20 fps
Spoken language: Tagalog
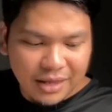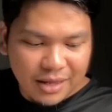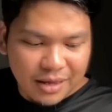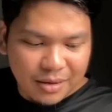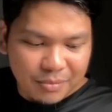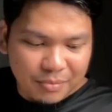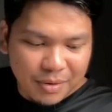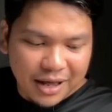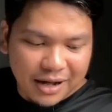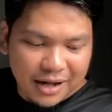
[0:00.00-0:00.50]

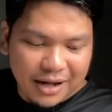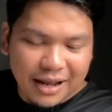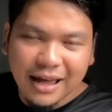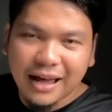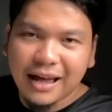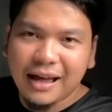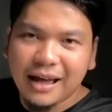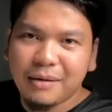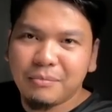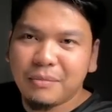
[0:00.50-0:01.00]

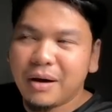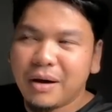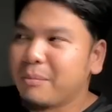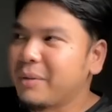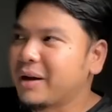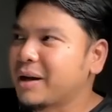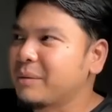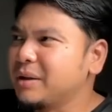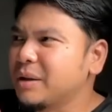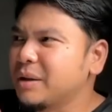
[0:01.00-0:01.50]
para ma-
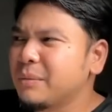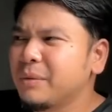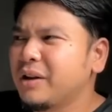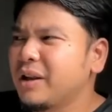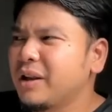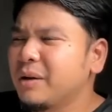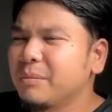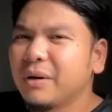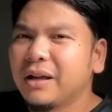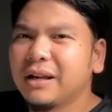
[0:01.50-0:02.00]
maramdaman
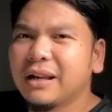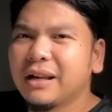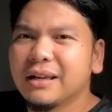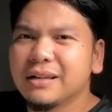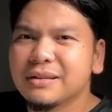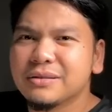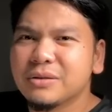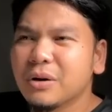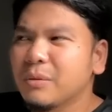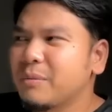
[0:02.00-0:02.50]
ng iba
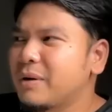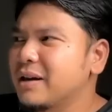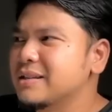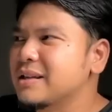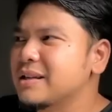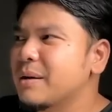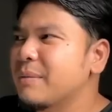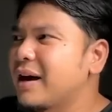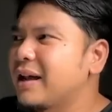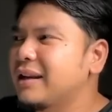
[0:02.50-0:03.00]
na sobrang
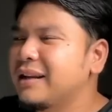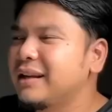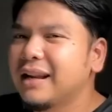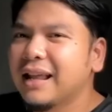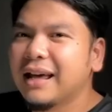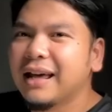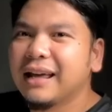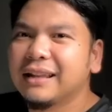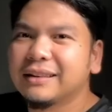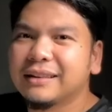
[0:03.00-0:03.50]
sama
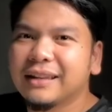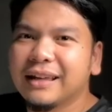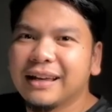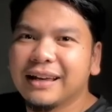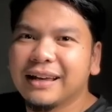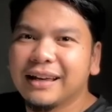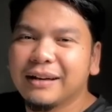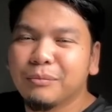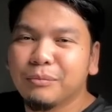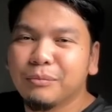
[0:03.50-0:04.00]
nila at
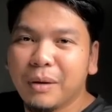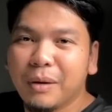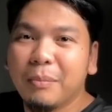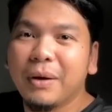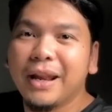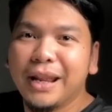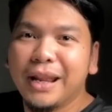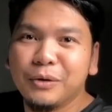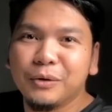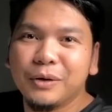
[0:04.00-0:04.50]
uh,
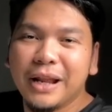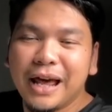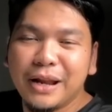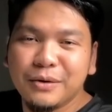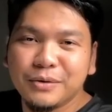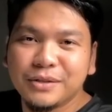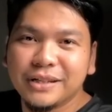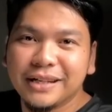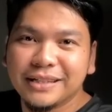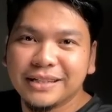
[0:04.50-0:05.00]
mapalayo
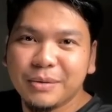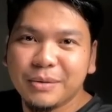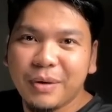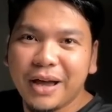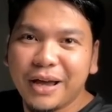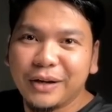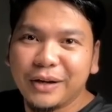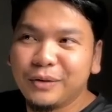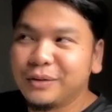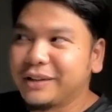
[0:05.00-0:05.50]
lalo sila sa
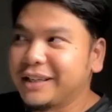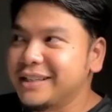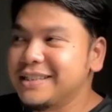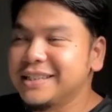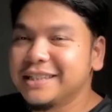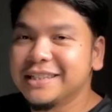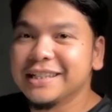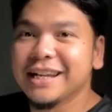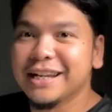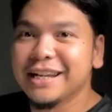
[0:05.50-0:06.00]
Panginoon
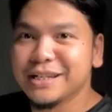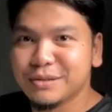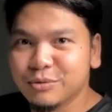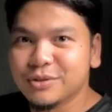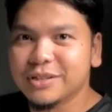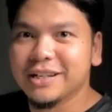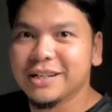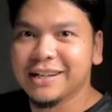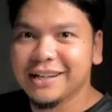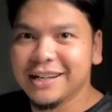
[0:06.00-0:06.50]
kasi ginudge mo
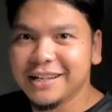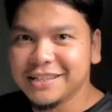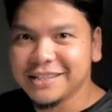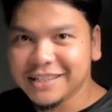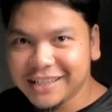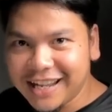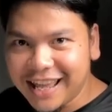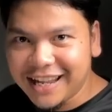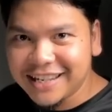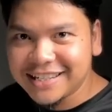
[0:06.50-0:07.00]
sila ng
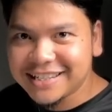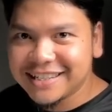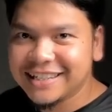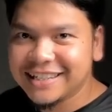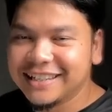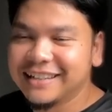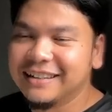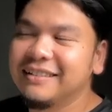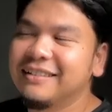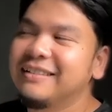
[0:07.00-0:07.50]

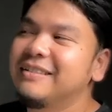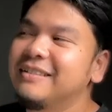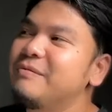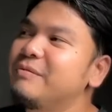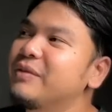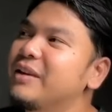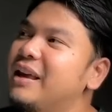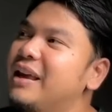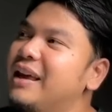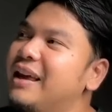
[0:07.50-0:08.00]
ginudge. No?
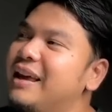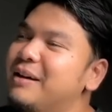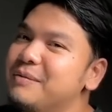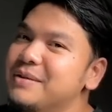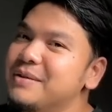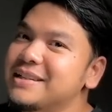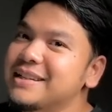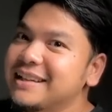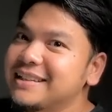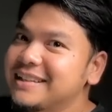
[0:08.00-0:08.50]

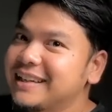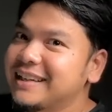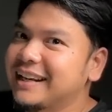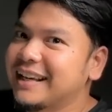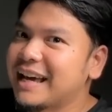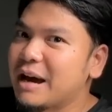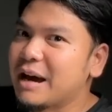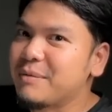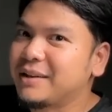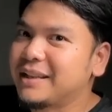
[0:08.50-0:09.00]
Minsan kasi
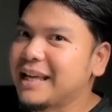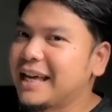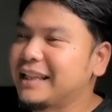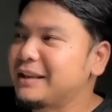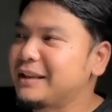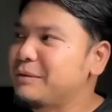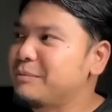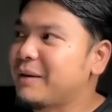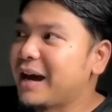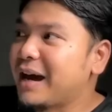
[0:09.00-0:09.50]
ginagamit
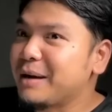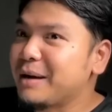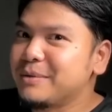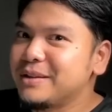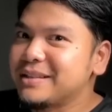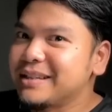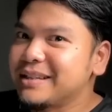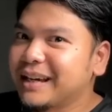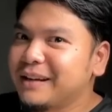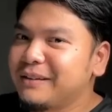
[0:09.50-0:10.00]
natin yung
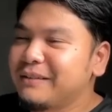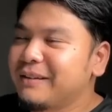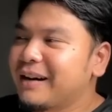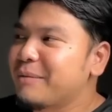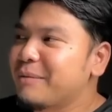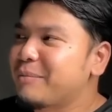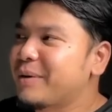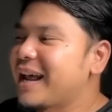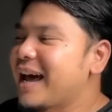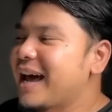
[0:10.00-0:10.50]
Bible sa ganong
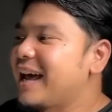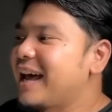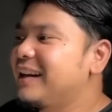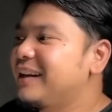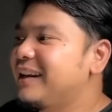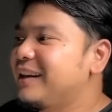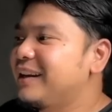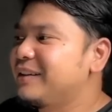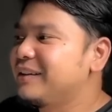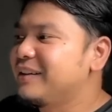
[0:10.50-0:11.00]

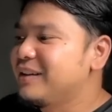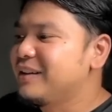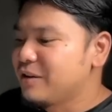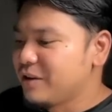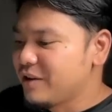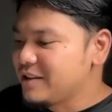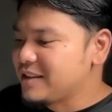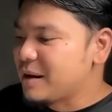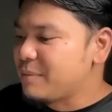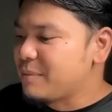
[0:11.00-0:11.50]
kaparaanan eh.
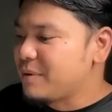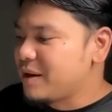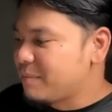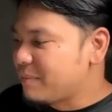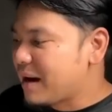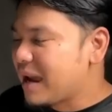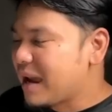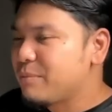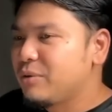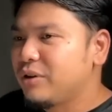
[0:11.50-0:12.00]
Oy, sabi ng
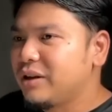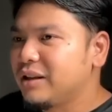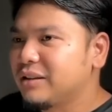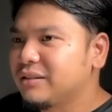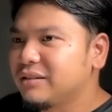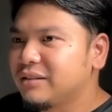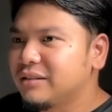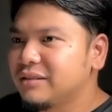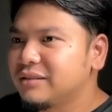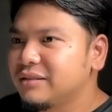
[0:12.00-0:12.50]
Bible,
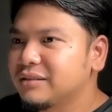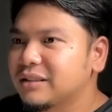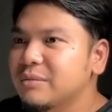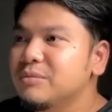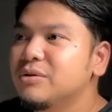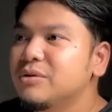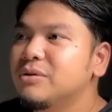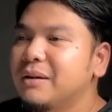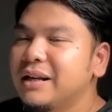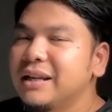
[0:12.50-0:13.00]
ito, oh,
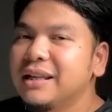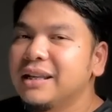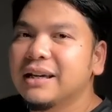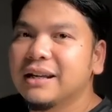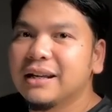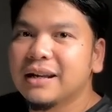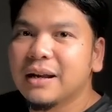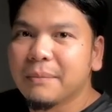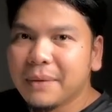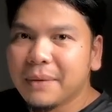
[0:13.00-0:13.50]
tamo, mali
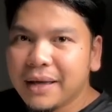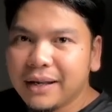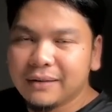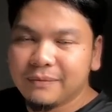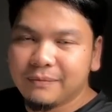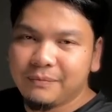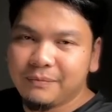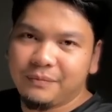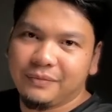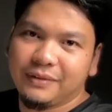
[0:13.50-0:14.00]
ka na naman.
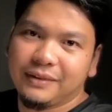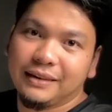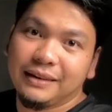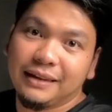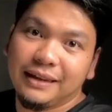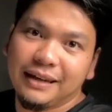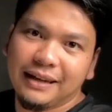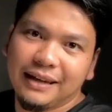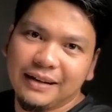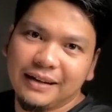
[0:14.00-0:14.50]

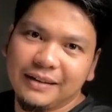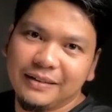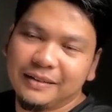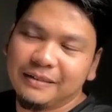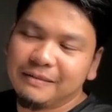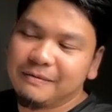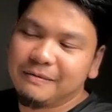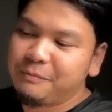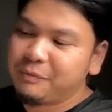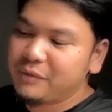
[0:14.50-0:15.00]
Hindi
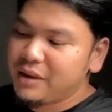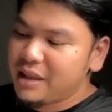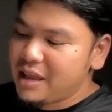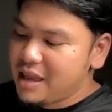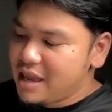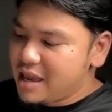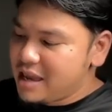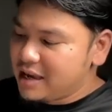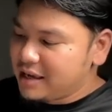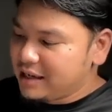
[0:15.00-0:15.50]
ganon.
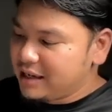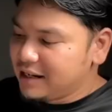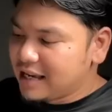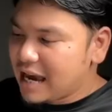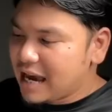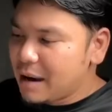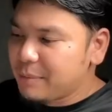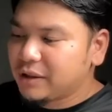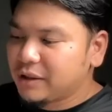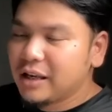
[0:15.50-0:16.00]

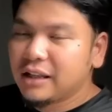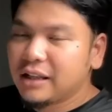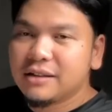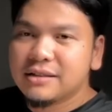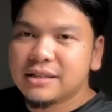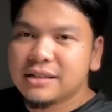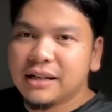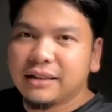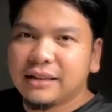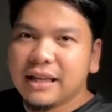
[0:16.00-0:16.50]
Ginagamit natin
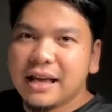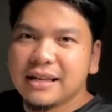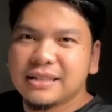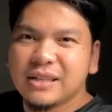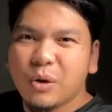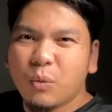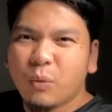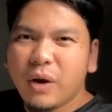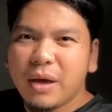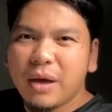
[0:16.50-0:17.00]
salita
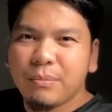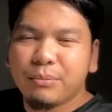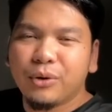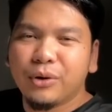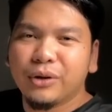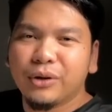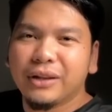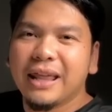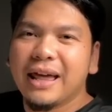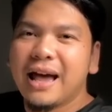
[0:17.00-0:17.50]
as a weapon.